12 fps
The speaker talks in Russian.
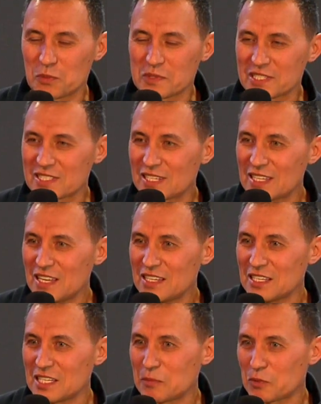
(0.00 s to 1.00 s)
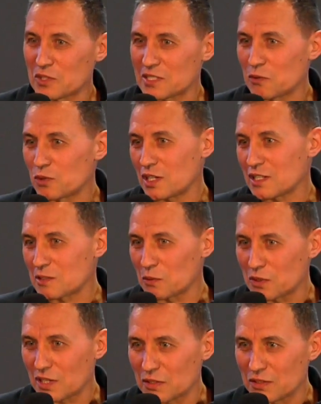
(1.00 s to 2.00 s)
том состоянии, я просто вот так
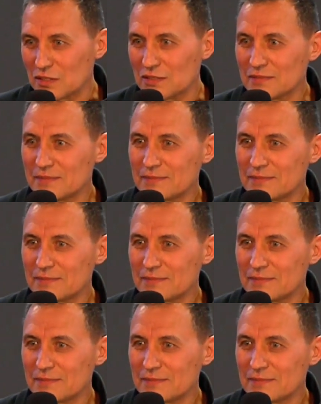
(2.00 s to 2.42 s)
слукавил.